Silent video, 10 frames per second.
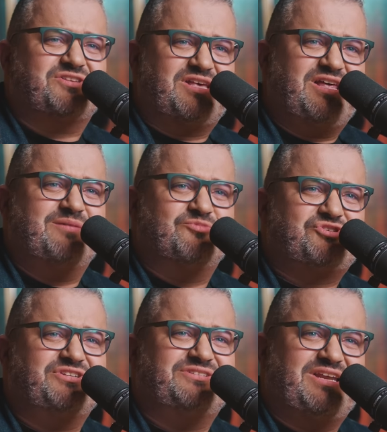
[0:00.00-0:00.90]
queremos
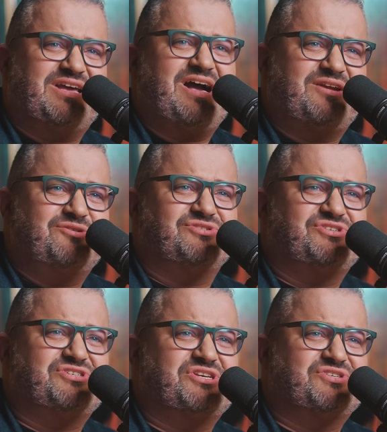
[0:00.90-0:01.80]
te entregar
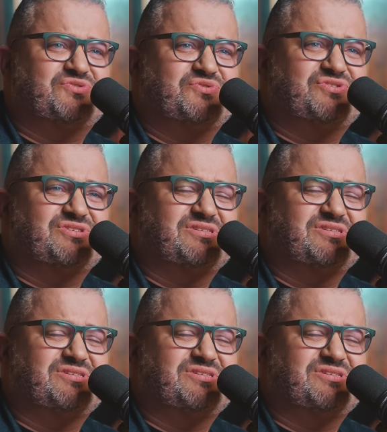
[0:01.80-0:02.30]
hoje, Jesus.